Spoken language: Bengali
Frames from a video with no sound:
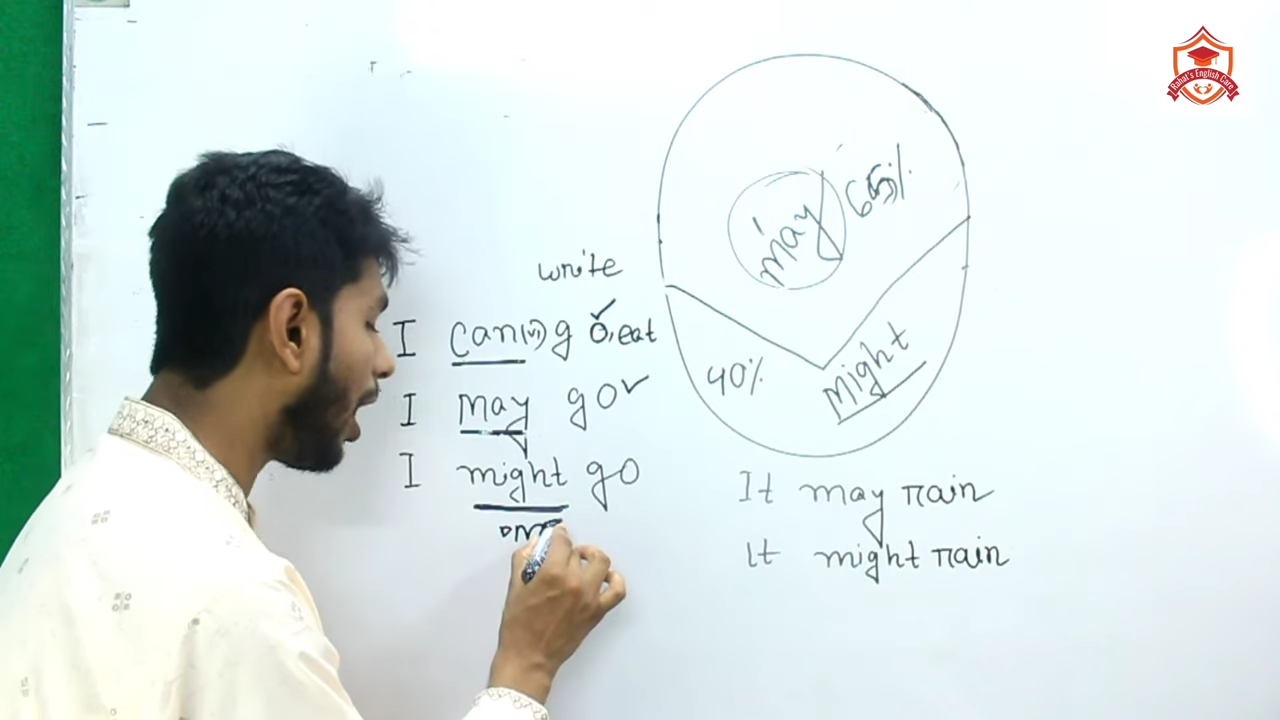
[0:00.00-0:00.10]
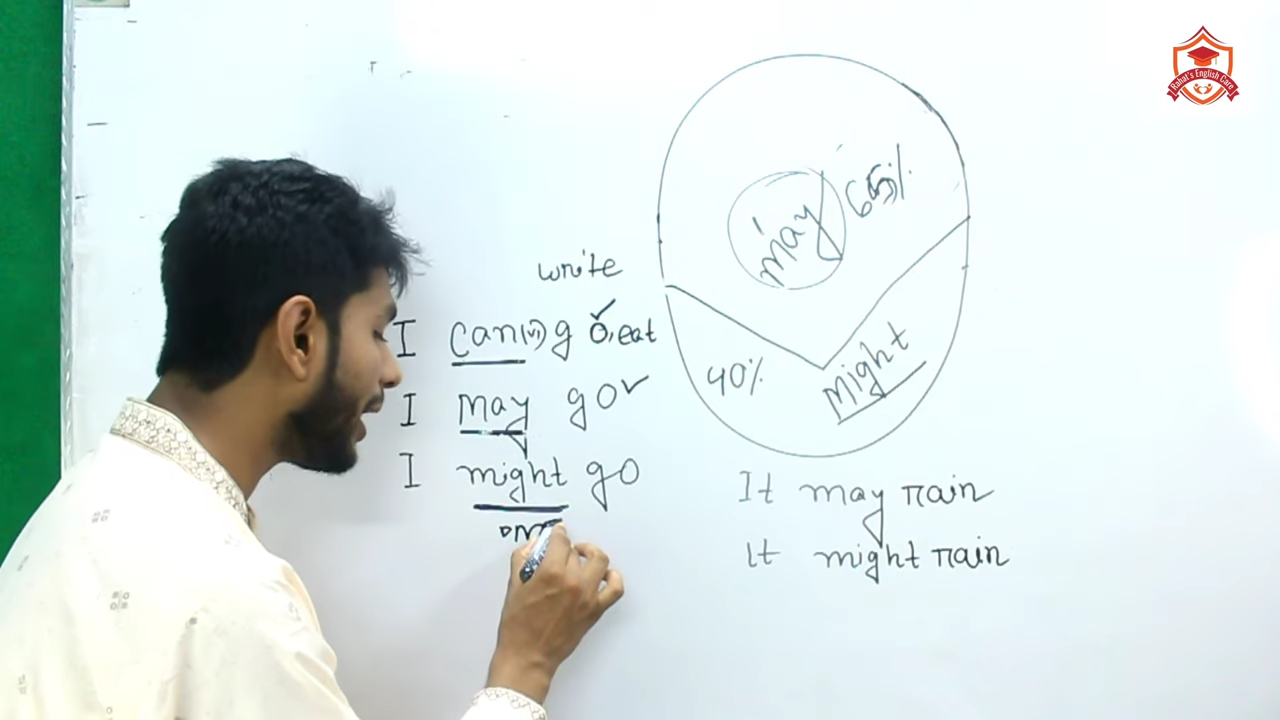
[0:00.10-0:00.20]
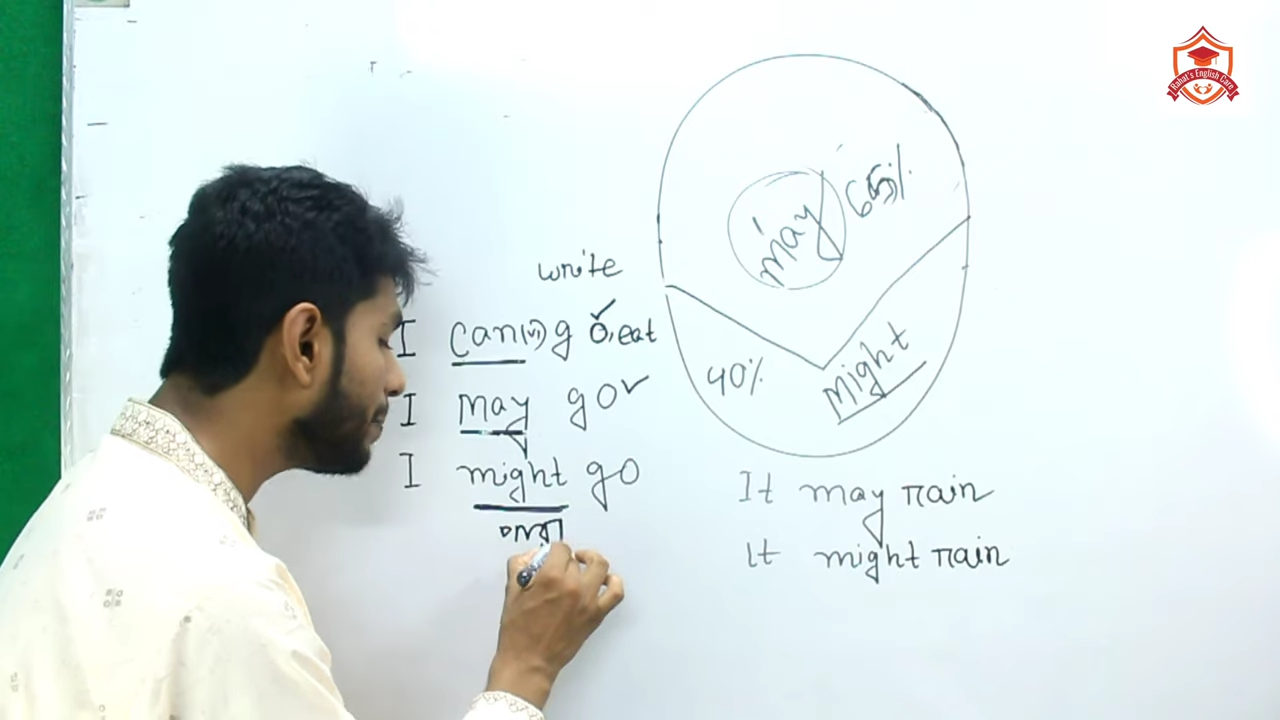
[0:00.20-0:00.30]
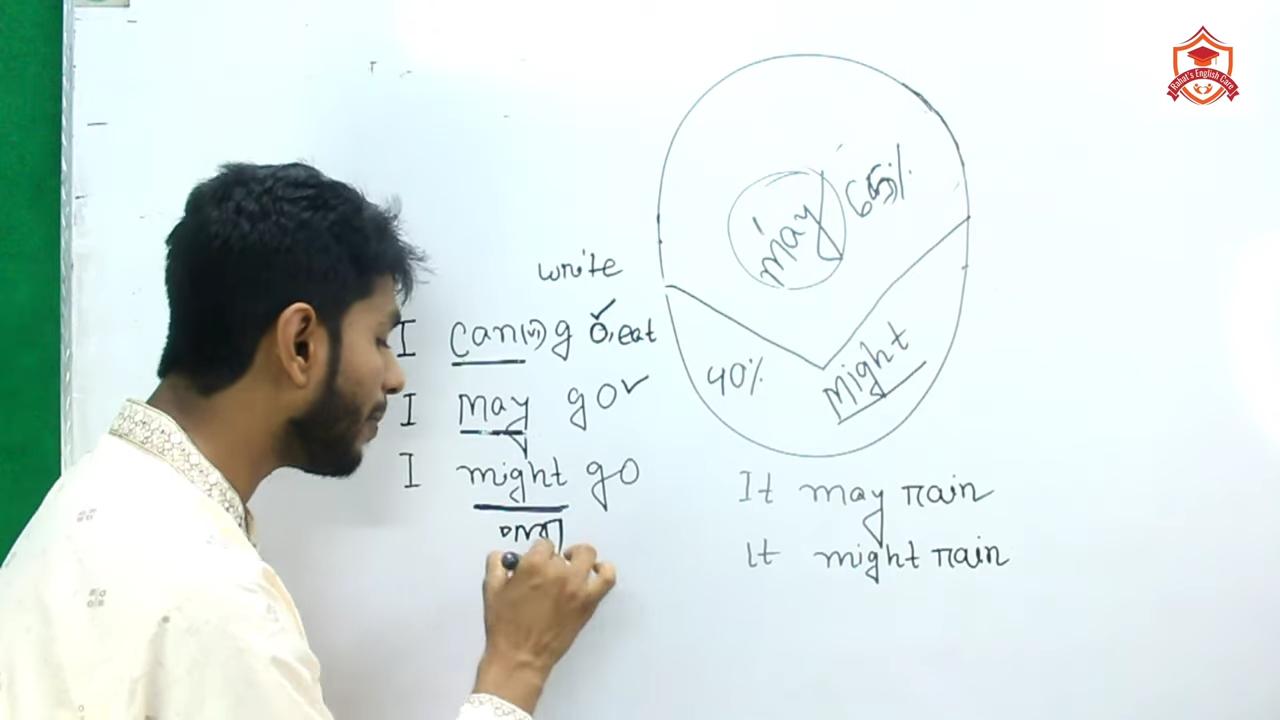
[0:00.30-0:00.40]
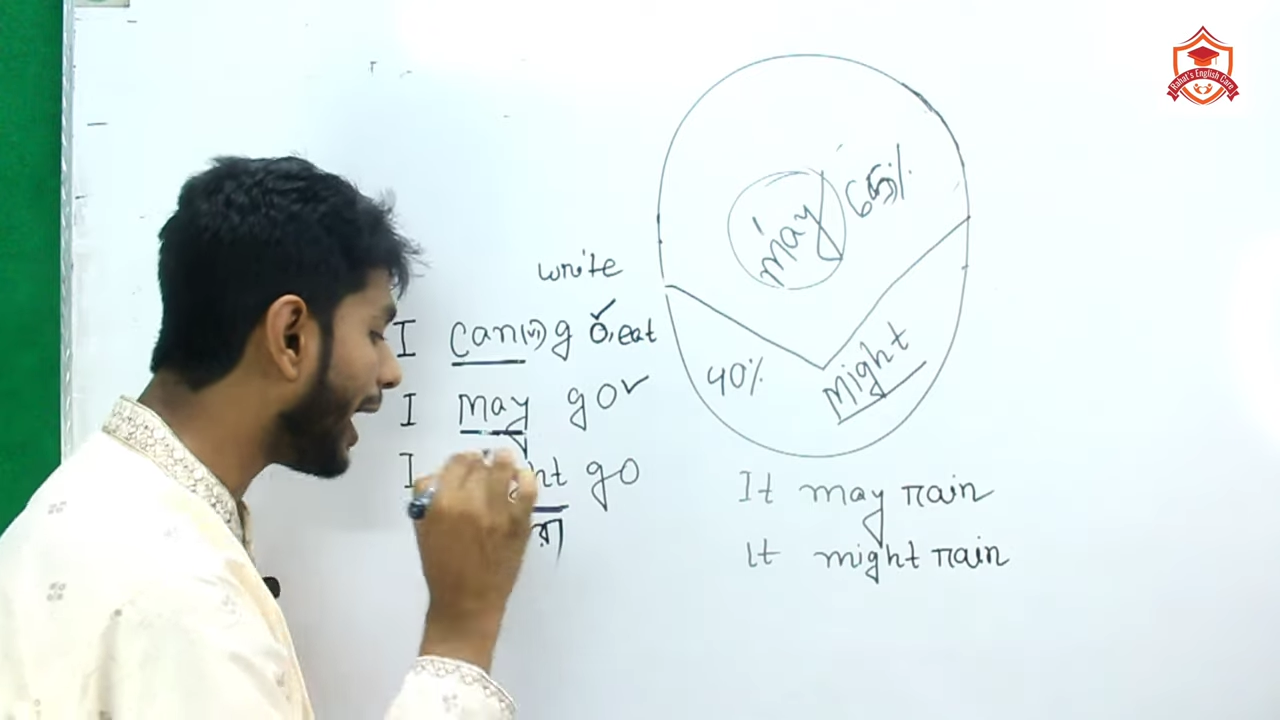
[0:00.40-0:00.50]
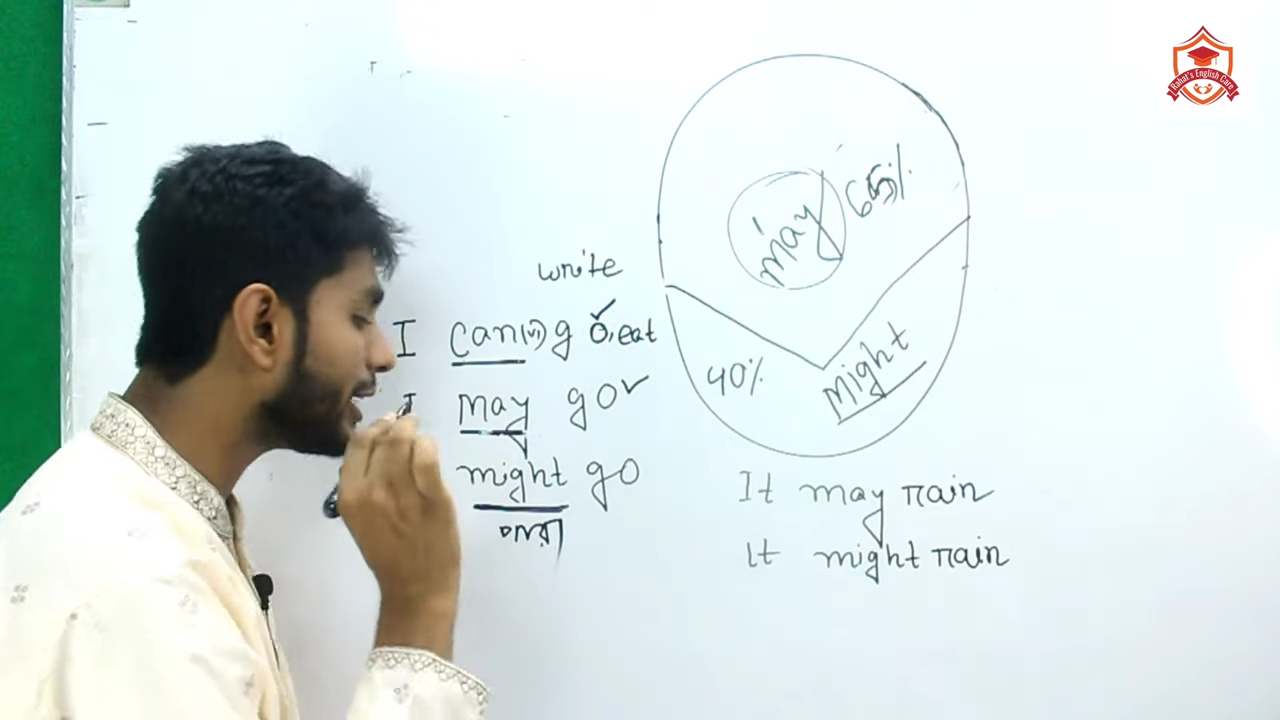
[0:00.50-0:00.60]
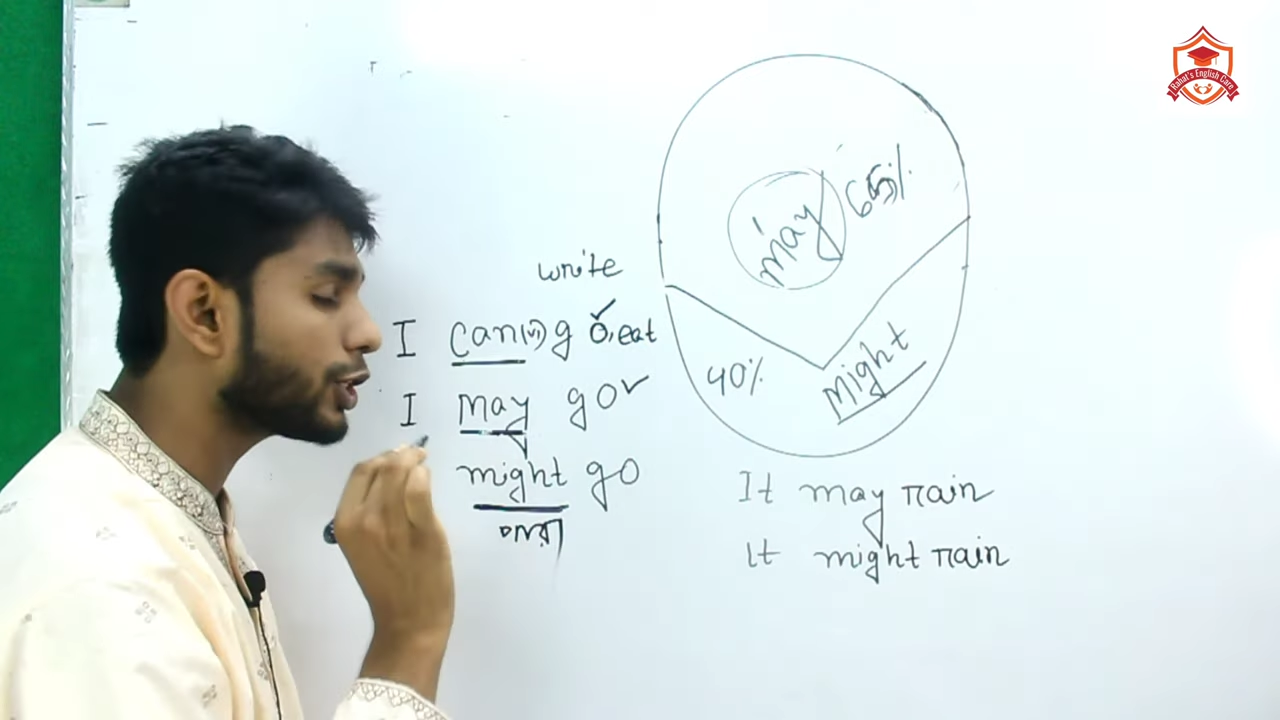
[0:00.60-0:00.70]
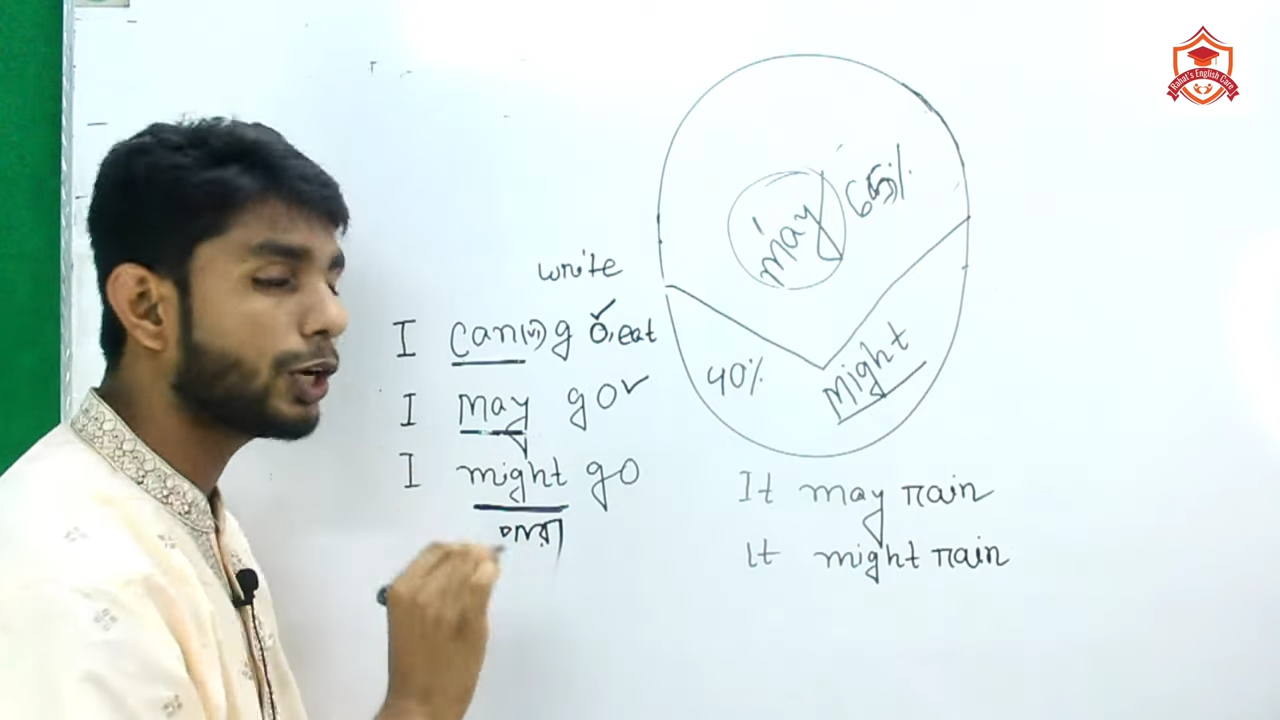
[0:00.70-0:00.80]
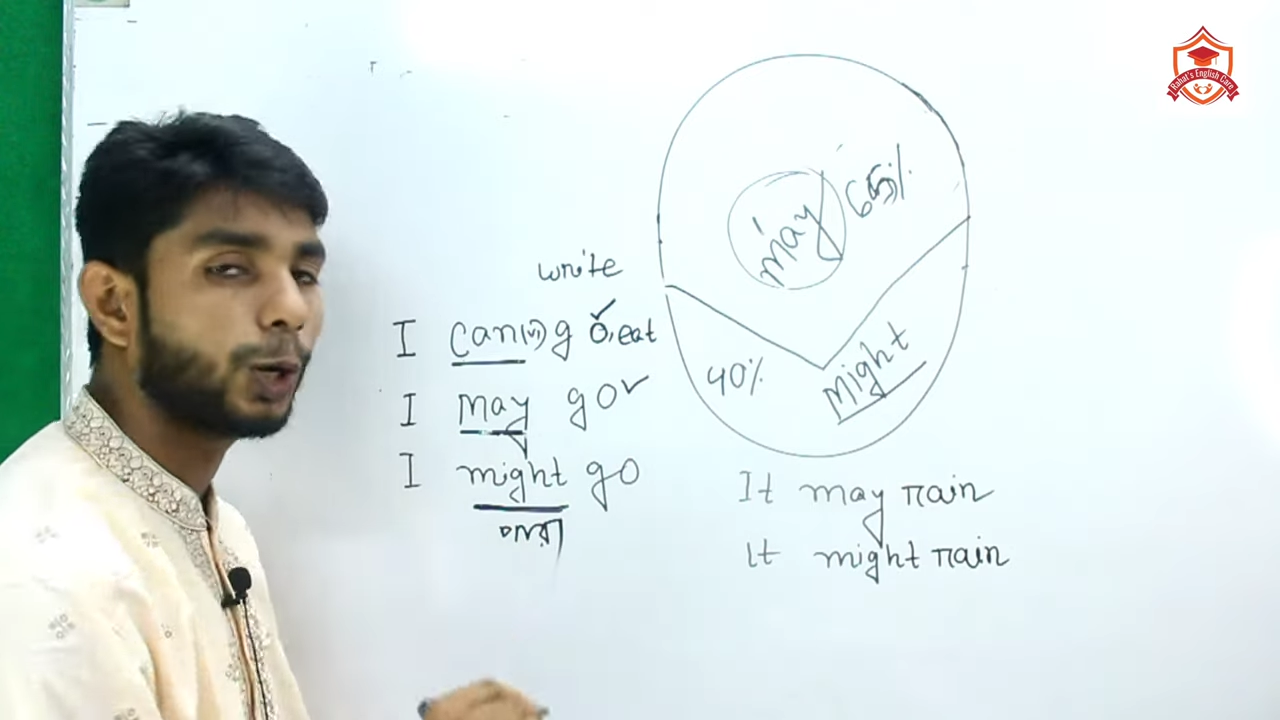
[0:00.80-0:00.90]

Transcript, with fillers: আই মাইট